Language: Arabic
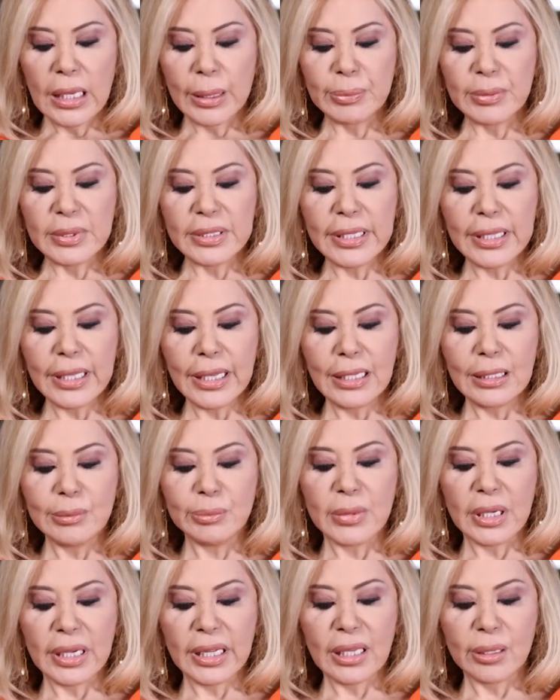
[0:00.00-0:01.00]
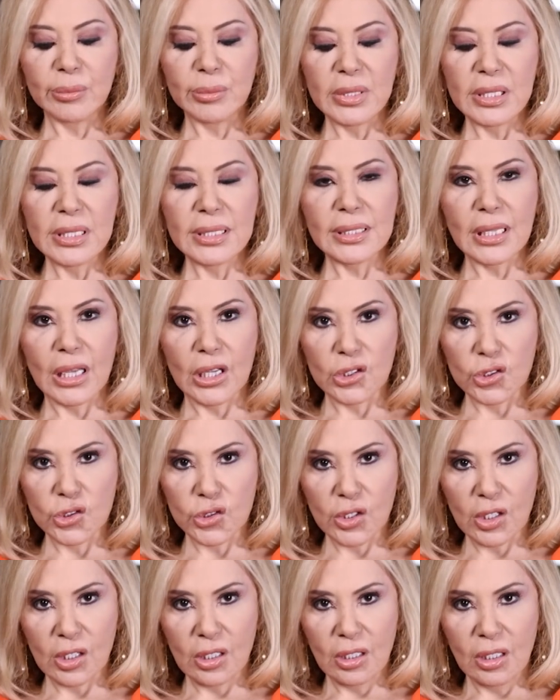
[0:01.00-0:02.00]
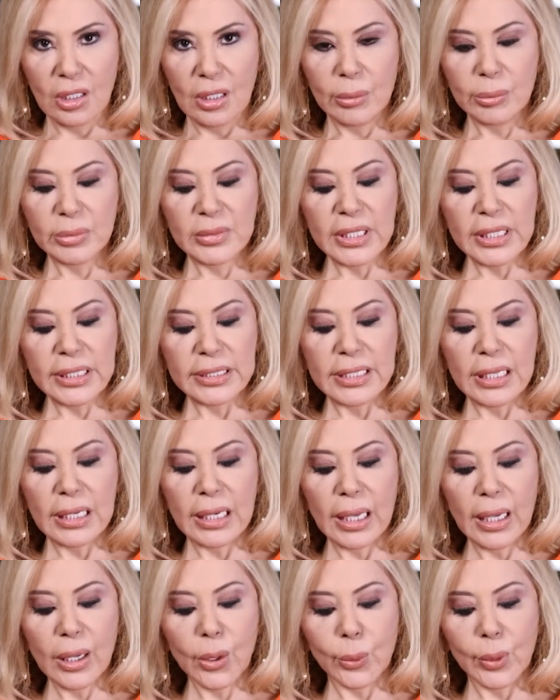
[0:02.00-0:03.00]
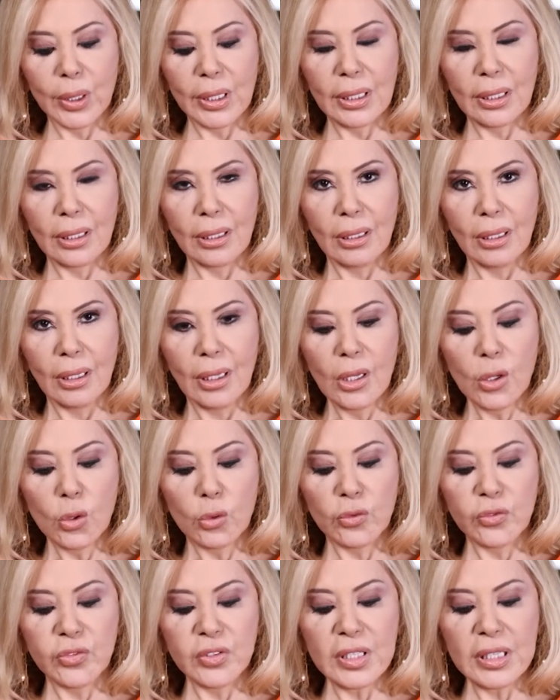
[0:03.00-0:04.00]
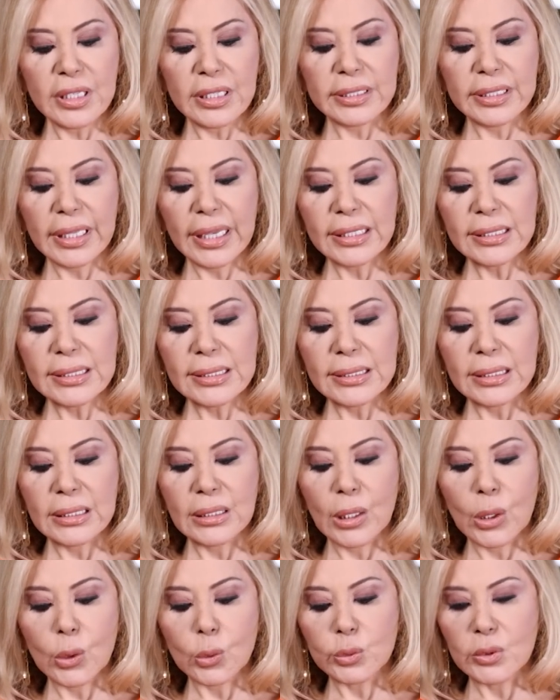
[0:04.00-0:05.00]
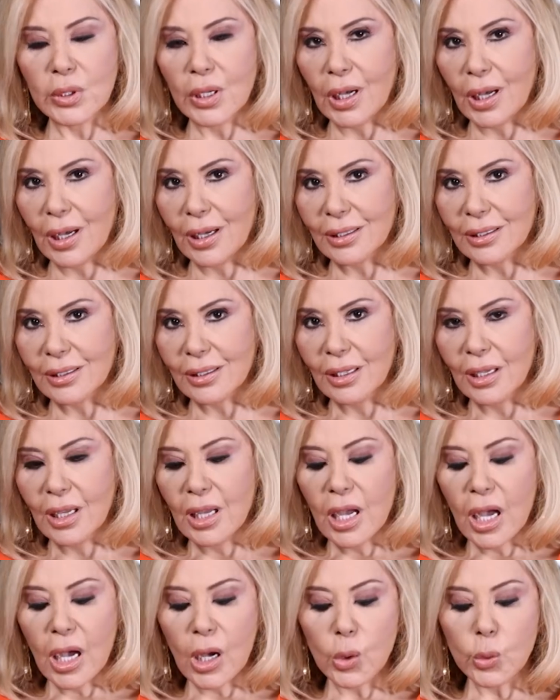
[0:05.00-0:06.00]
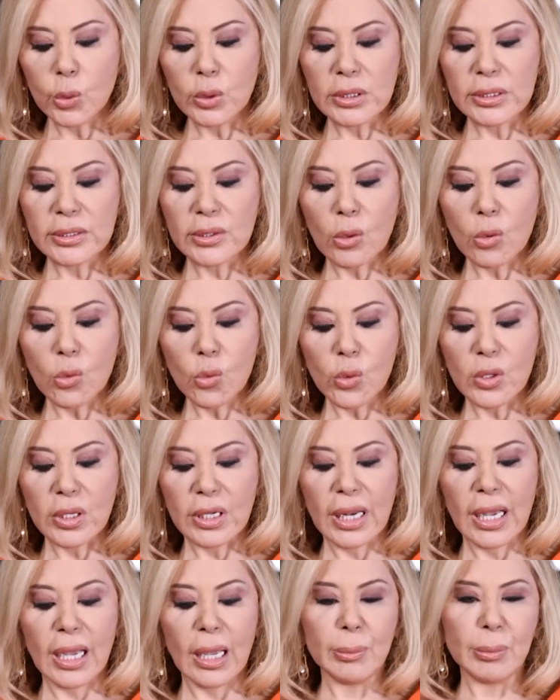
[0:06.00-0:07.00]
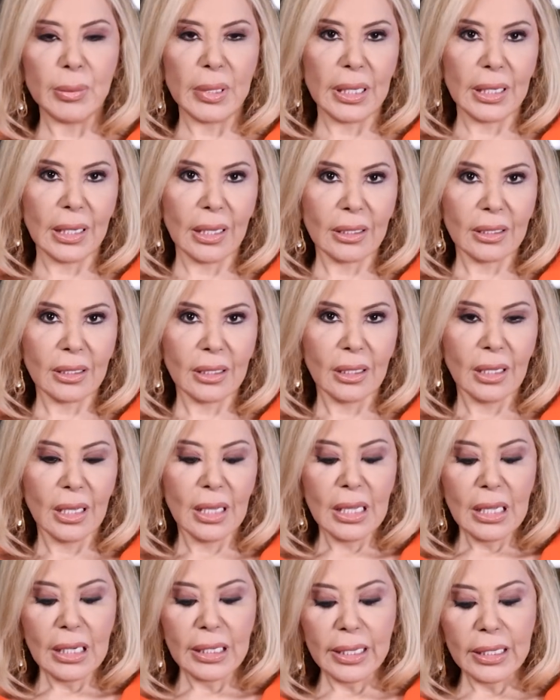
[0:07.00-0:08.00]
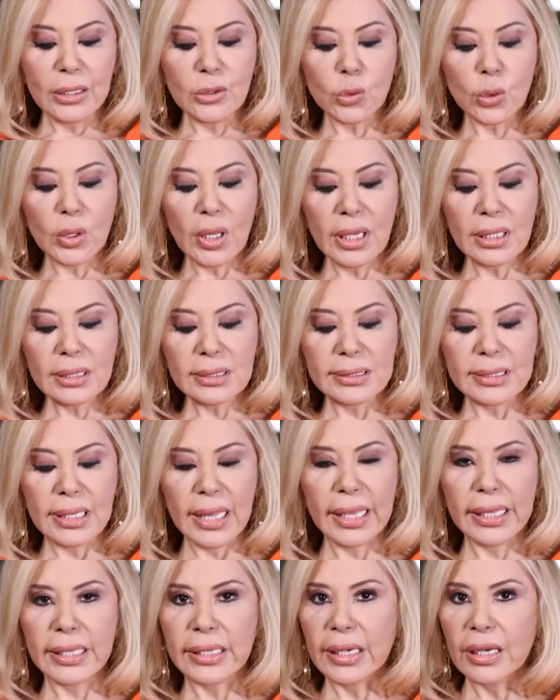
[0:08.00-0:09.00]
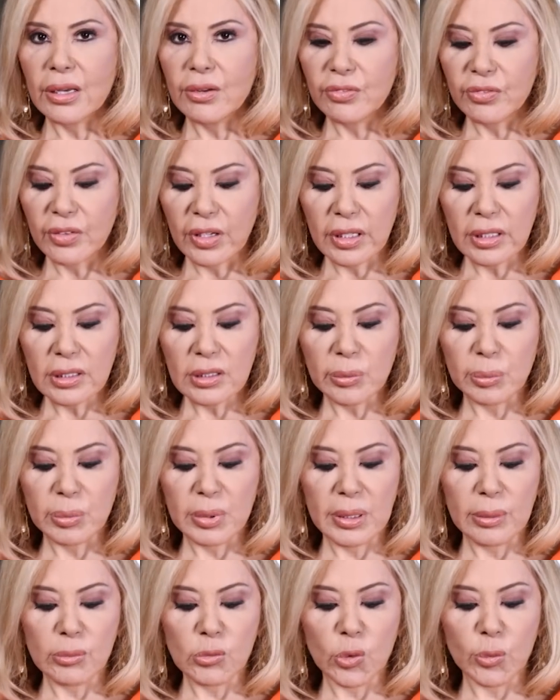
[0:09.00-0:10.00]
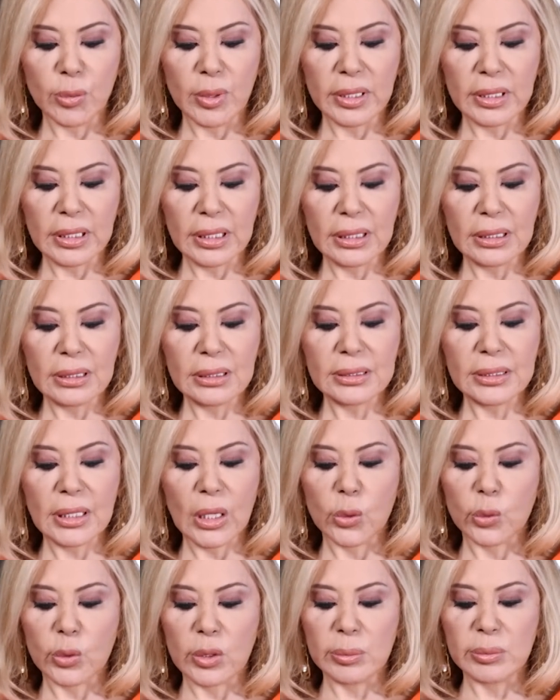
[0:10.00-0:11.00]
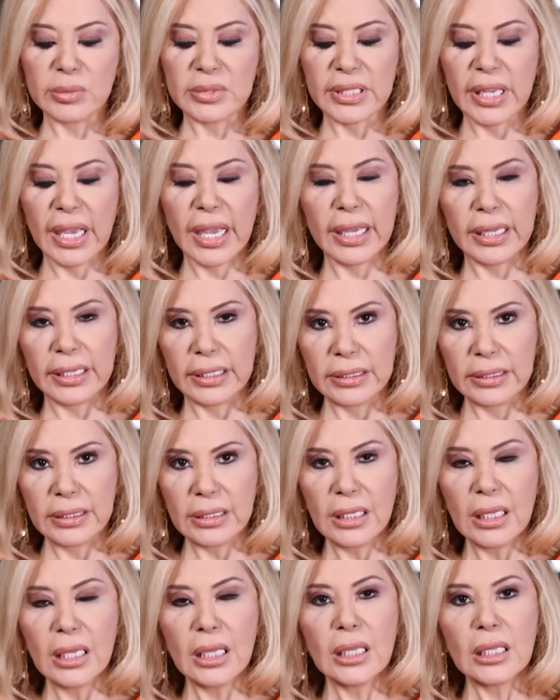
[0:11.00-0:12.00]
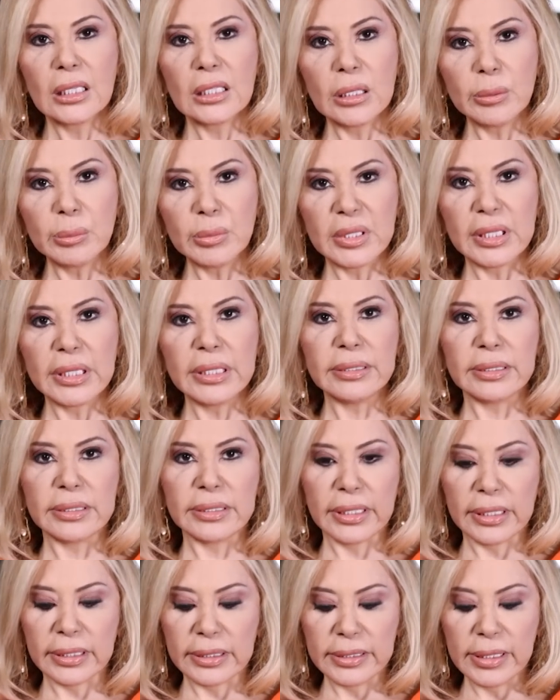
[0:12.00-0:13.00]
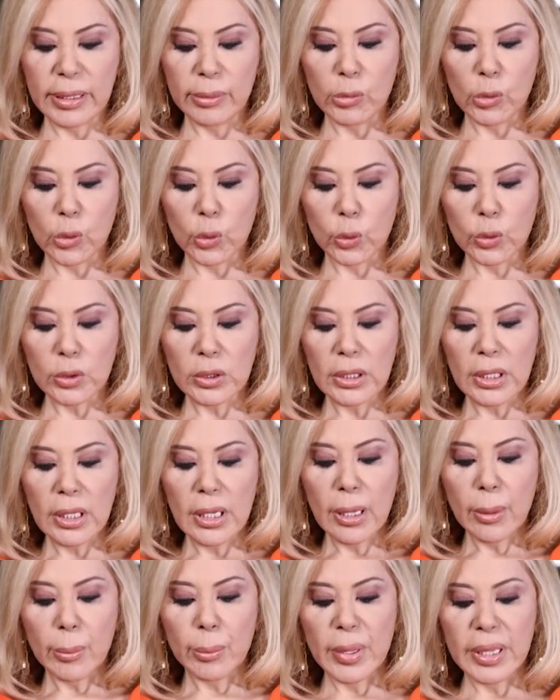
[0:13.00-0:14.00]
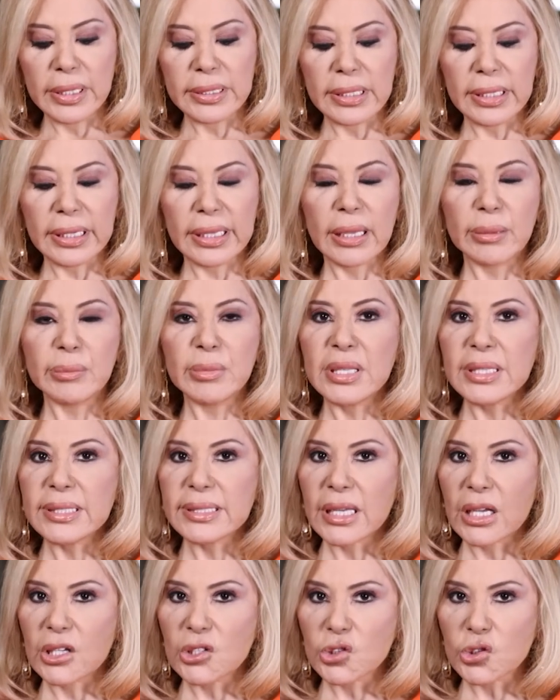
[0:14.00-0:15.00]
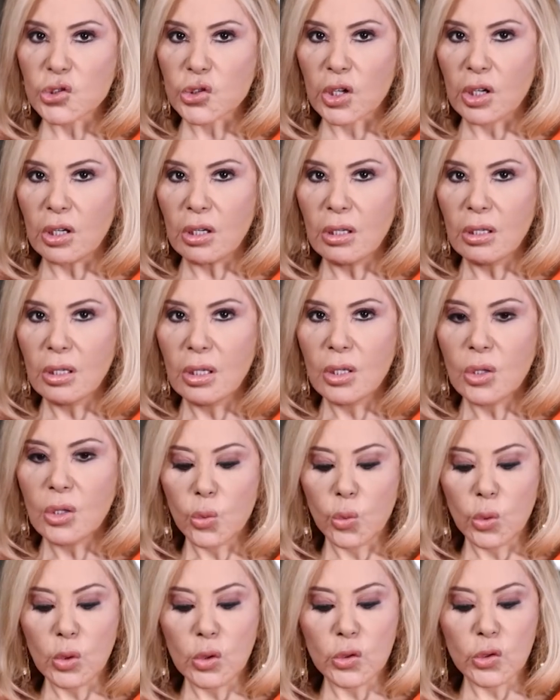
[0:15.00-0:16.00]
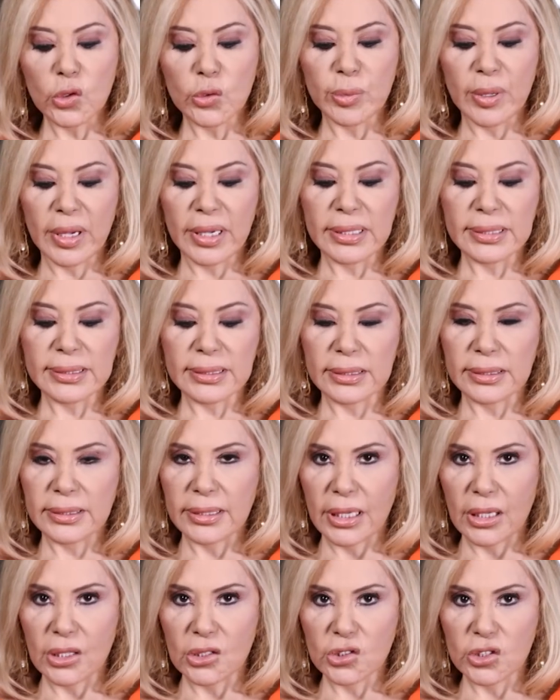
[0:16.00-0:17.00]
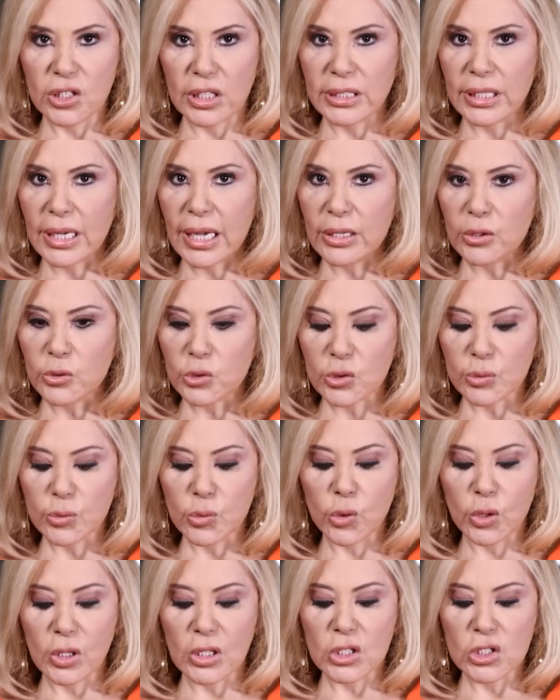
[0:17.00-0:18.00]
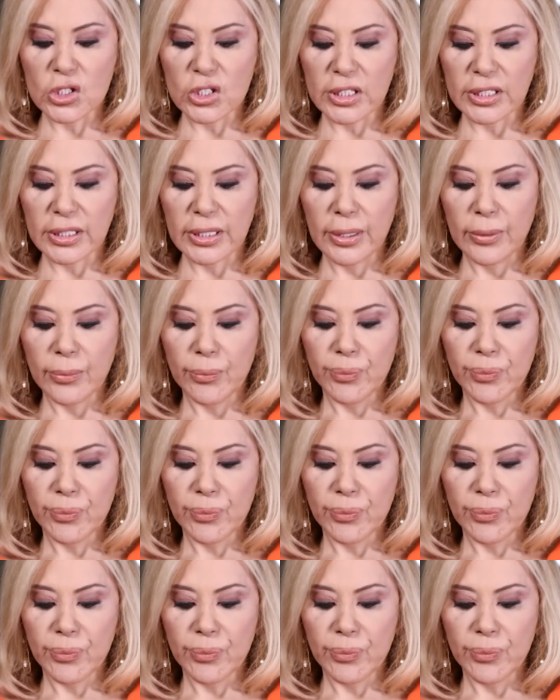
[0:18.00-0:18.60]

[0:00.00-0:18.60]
ابتداء من الخميس عشرة تهدى الأحوال وفيك تحسن أوضاعك أو تطور أعمالك لأنه الحظ رح يرافقك بمباراة أو امتحان يمكن تتقدم لهم بين الخميس عشرة والأربعة 16 يعني للأسبوع الجاي